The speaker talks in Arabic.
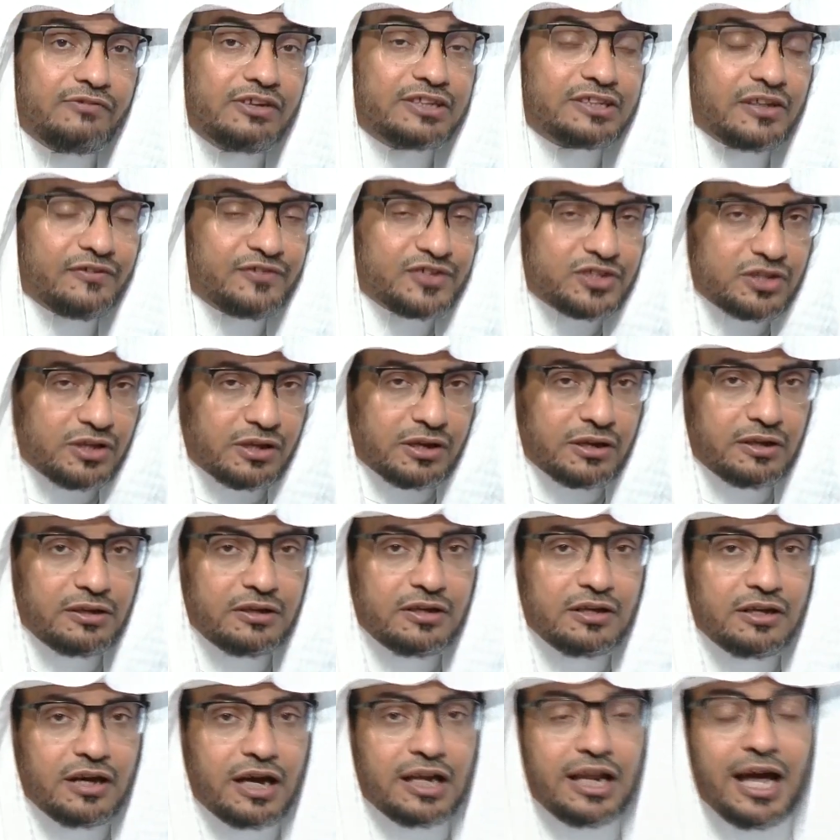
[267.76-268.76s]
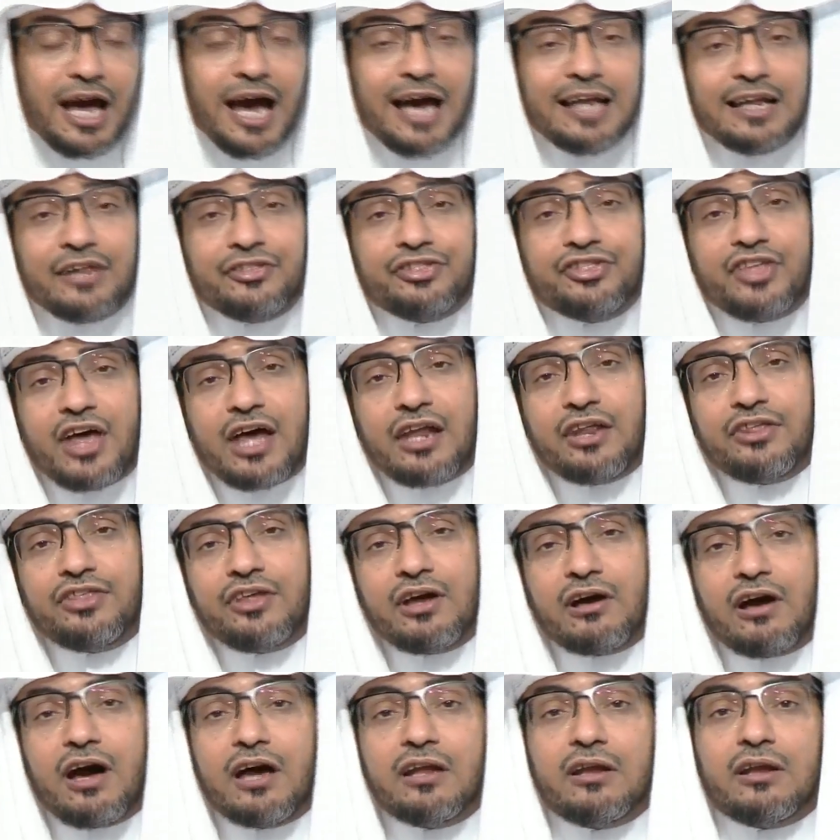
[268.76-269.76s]
في تفسيره الحالة الثالثة
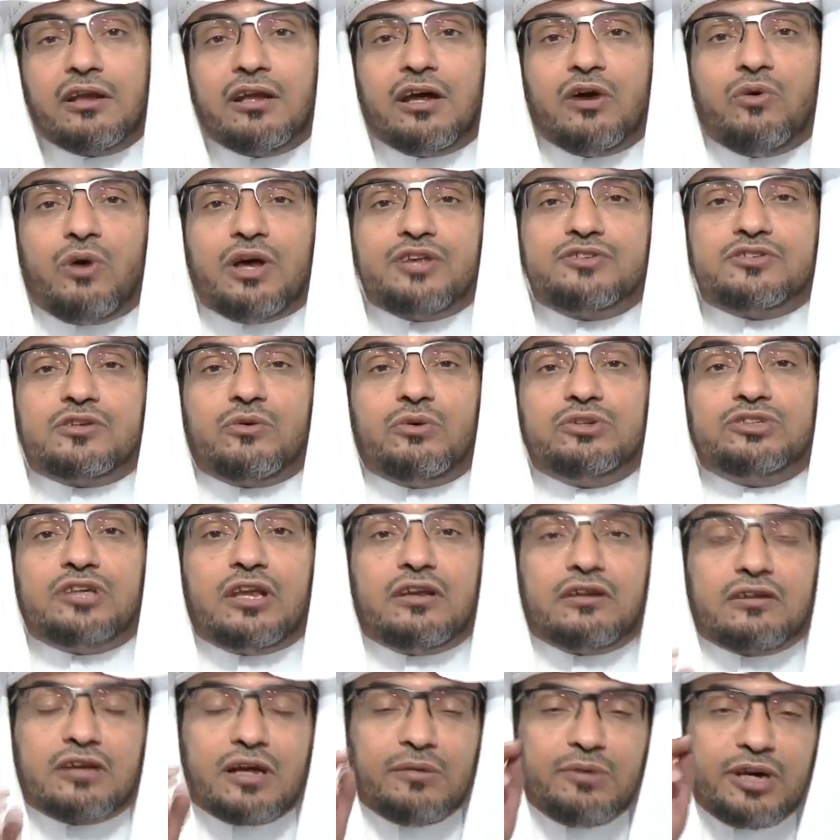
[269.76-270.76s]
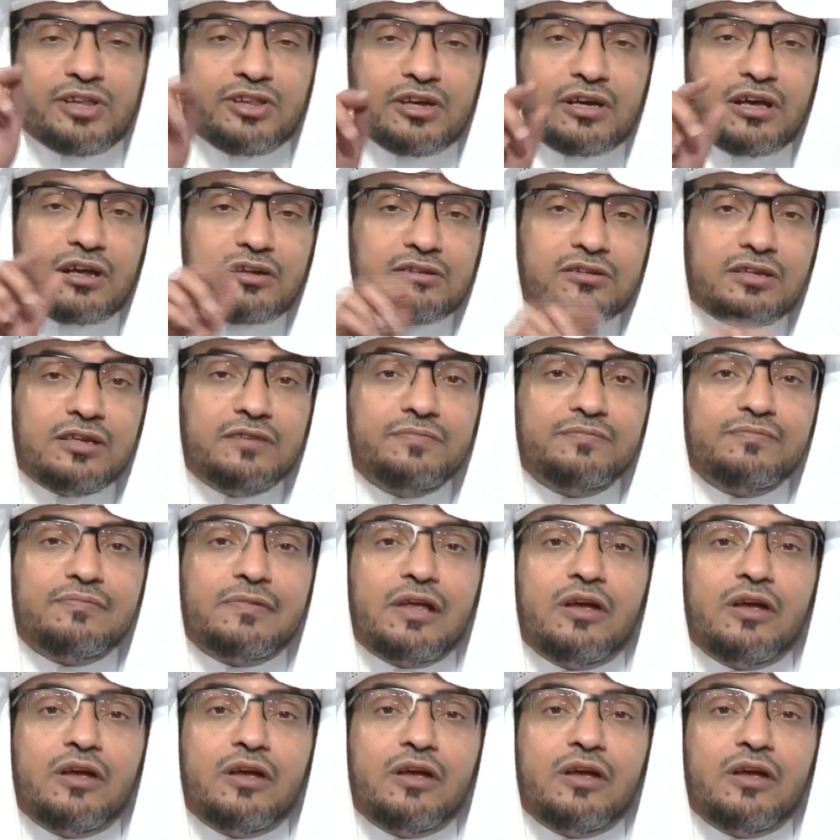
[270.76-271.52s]
قال الله عز وجل كما ذكرت